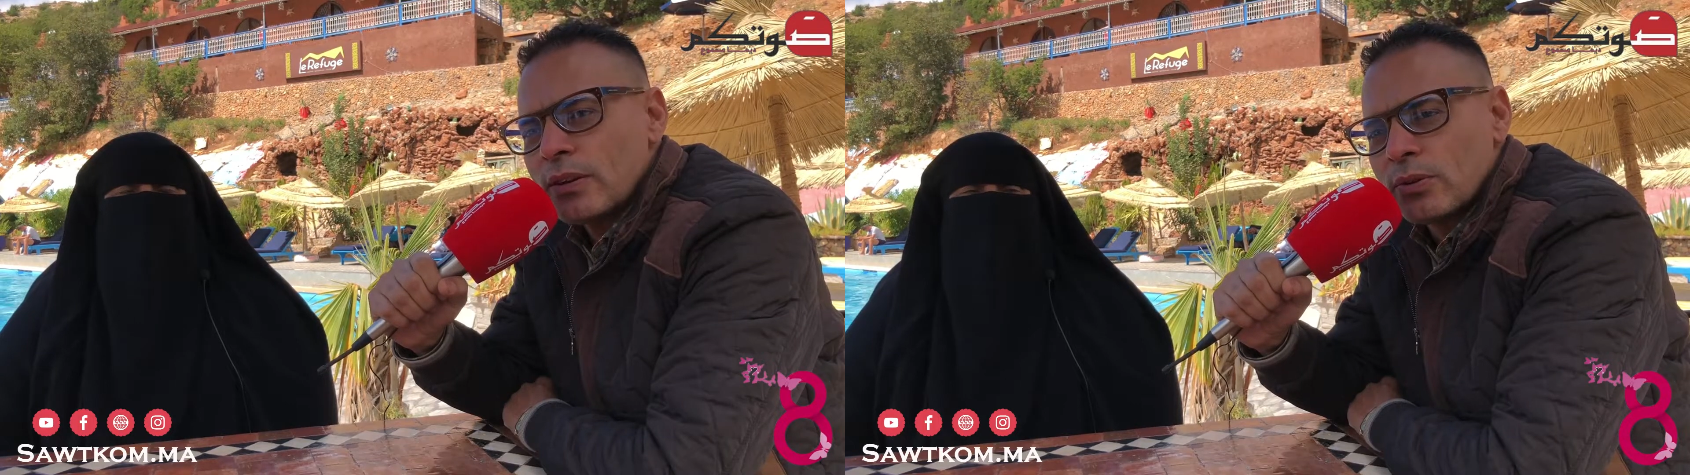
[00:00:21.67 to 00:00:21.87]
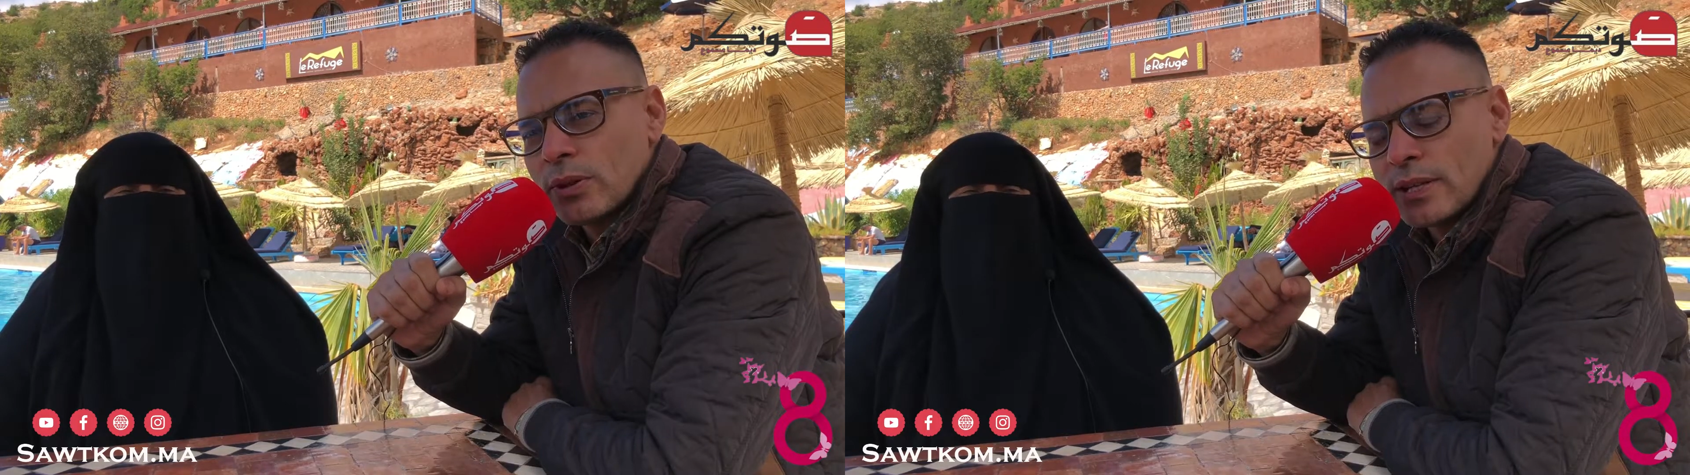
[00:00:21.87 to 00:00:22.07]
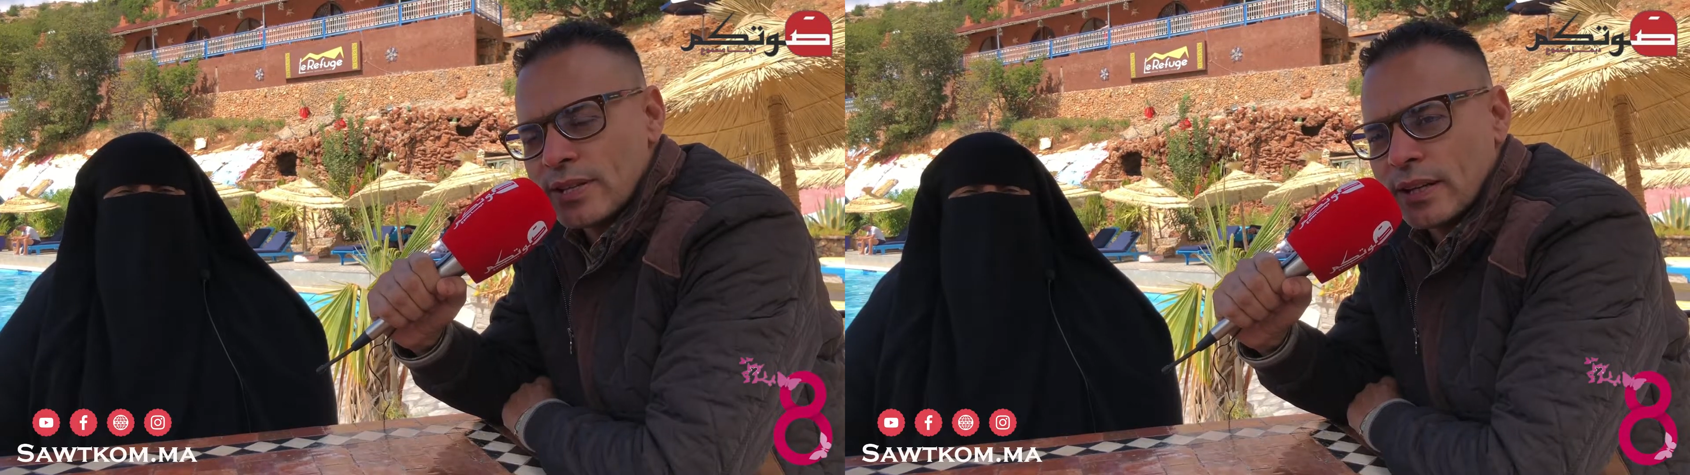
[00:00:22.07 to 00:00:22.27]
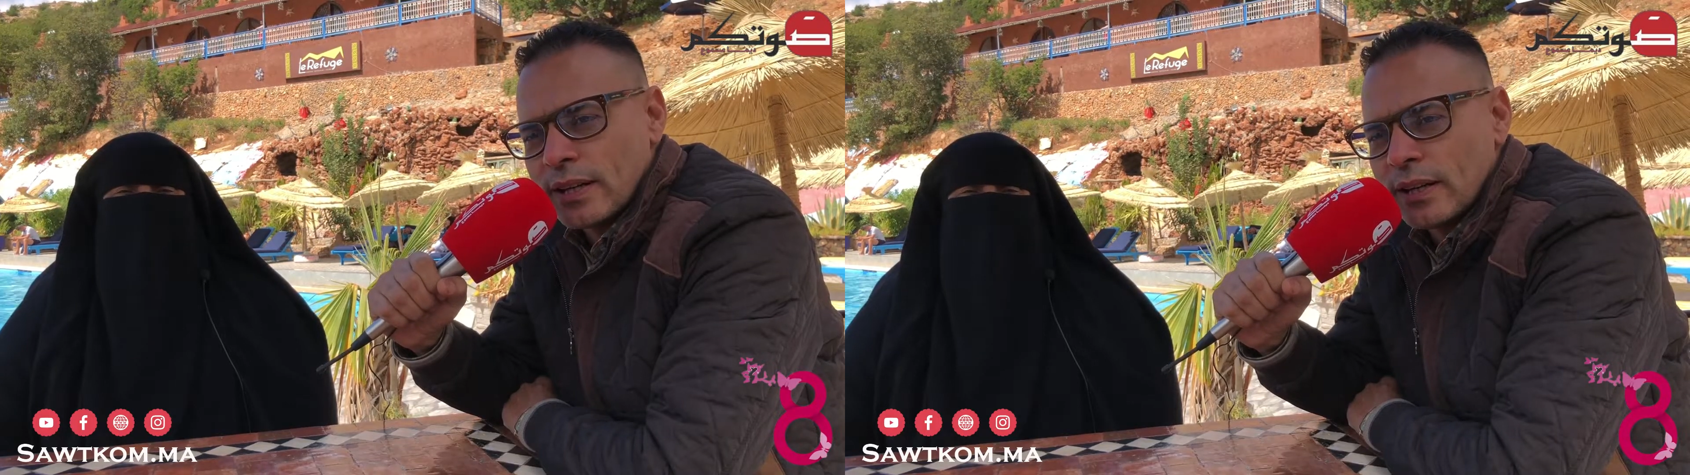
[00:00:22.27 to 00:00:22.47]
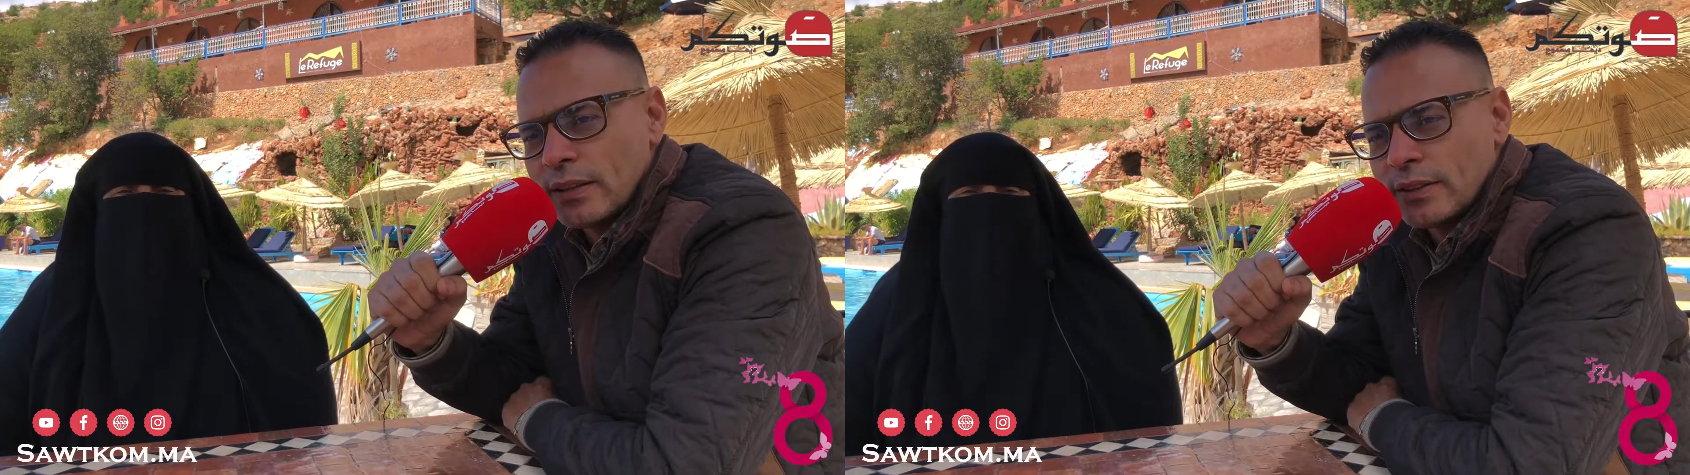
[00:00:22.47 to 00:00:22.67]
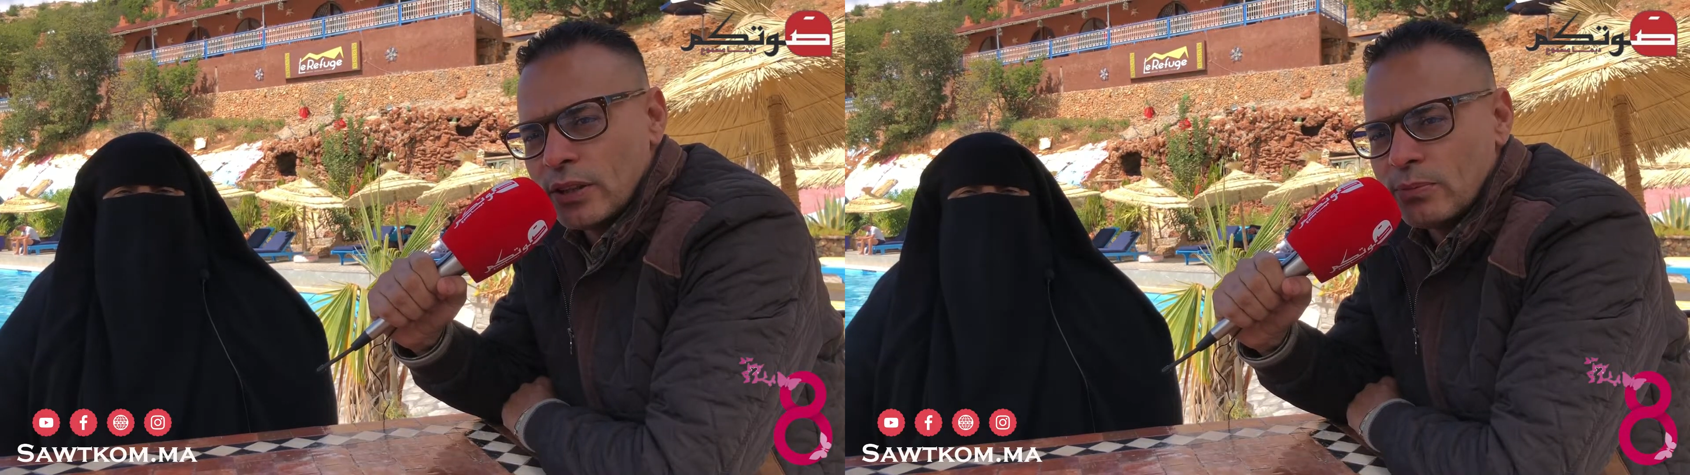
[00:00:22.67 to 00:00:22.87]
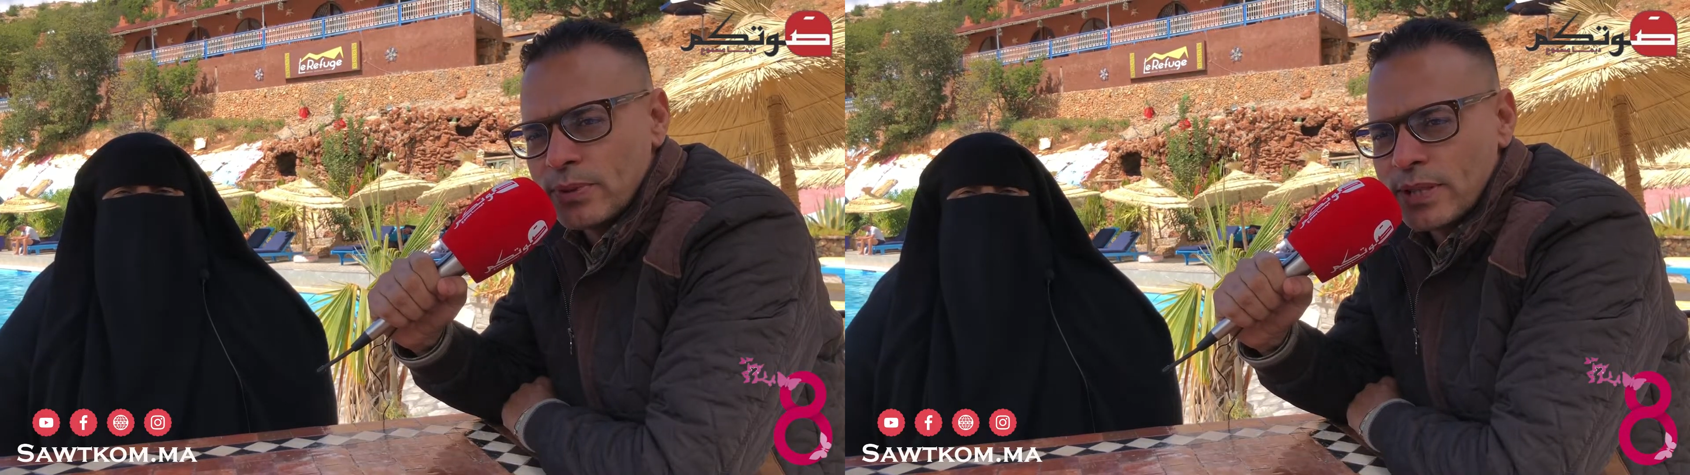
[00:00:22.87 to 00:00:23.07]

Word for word: كل سنة يوم